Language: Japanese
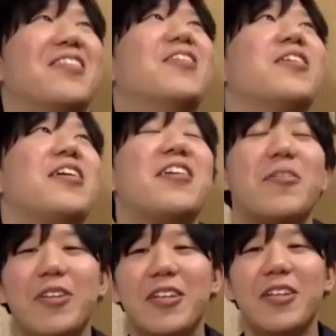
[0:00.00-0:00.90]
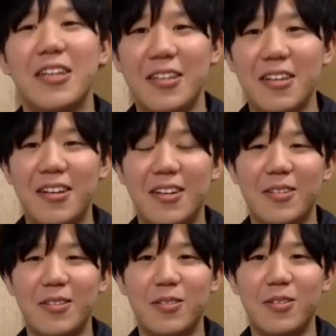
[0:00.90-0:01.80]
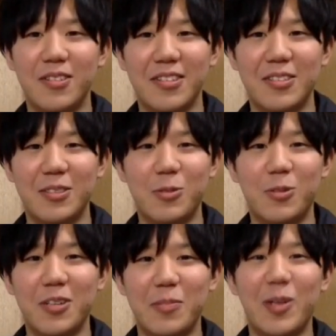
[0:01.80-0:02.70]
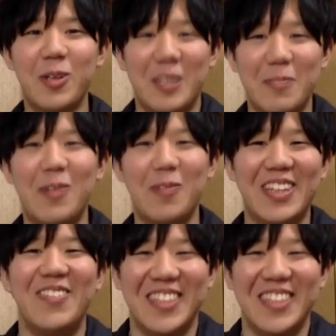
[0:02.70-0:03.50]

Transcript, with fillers: 機会をいただいて、すごく頑張ろうって今思ってま